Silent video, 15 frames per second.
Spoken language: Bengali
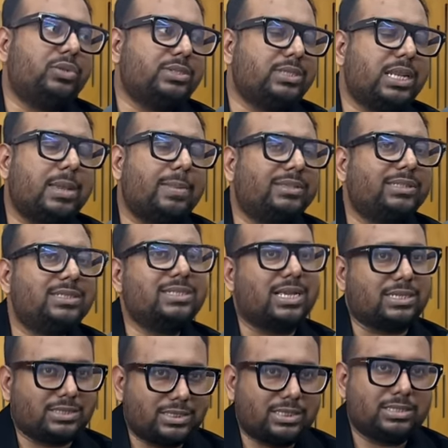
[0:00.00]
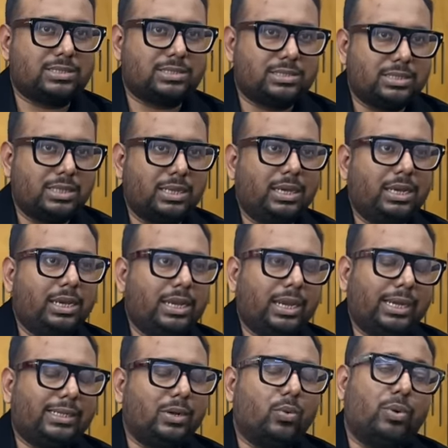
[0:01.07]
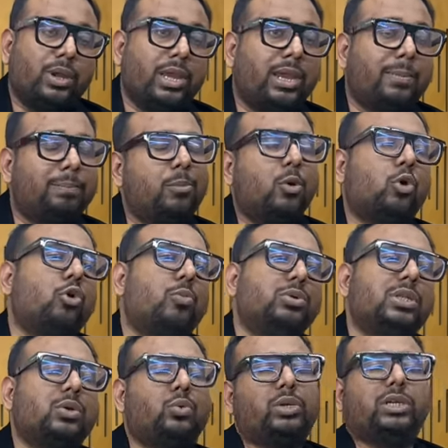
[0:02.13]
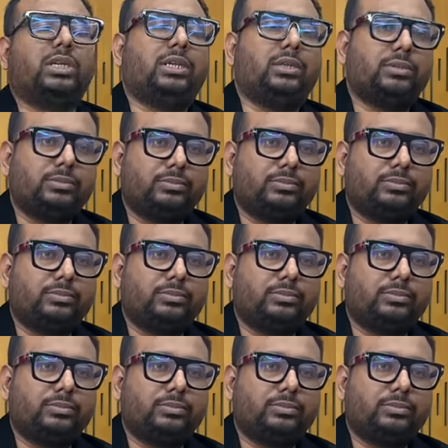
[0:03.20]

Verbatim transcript: সিনেমার যে সাকসেস এটা অনেক বড় অবদান ওটিটির